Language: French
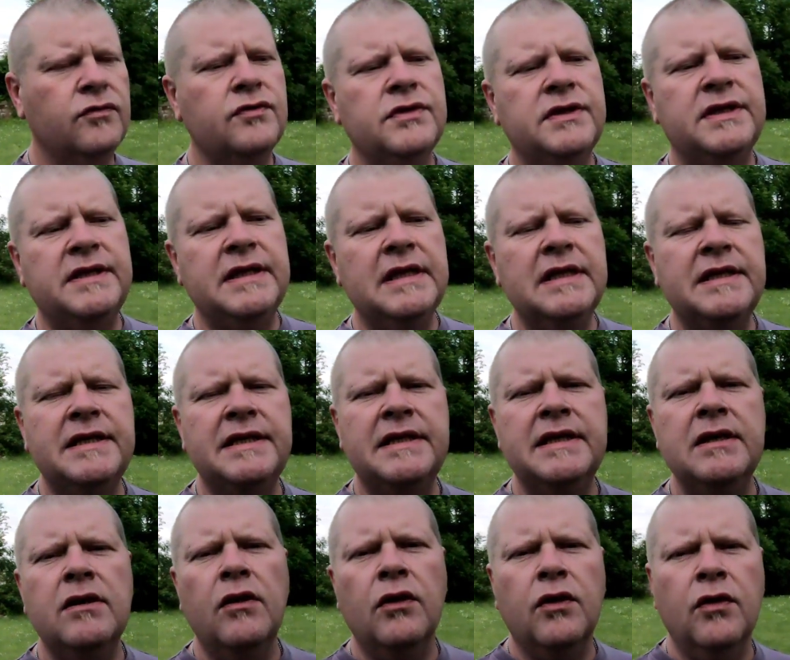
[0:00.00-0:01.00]

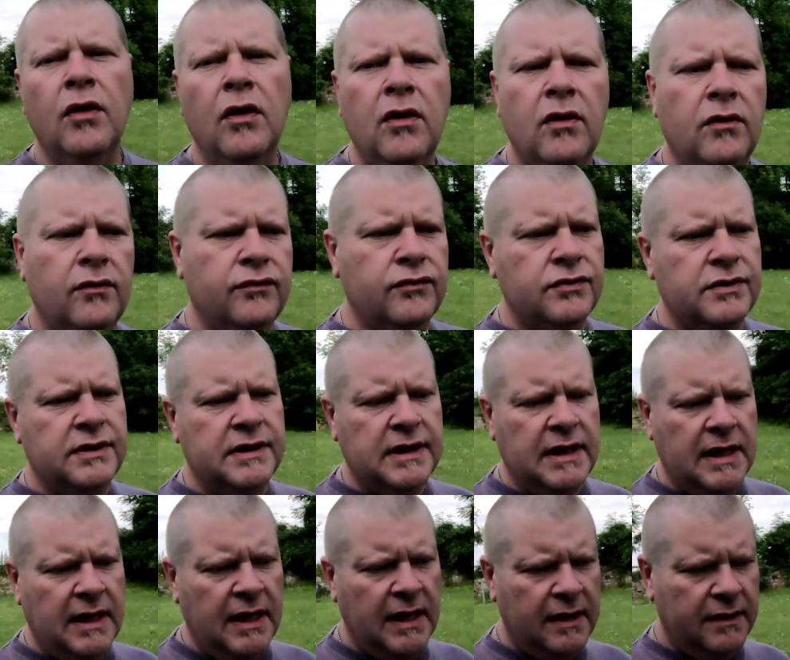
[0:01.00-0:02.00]
si, le cœur vous
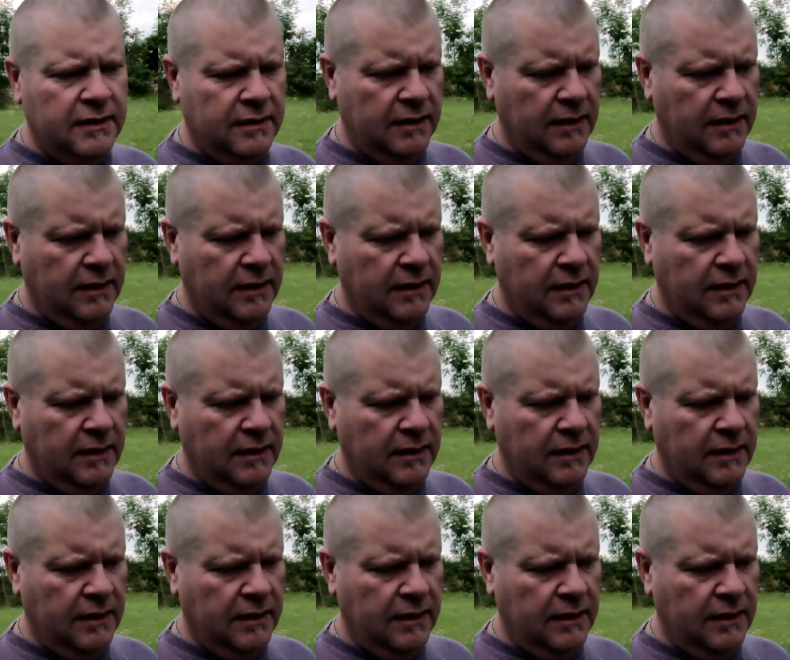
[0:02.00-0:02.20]
y est,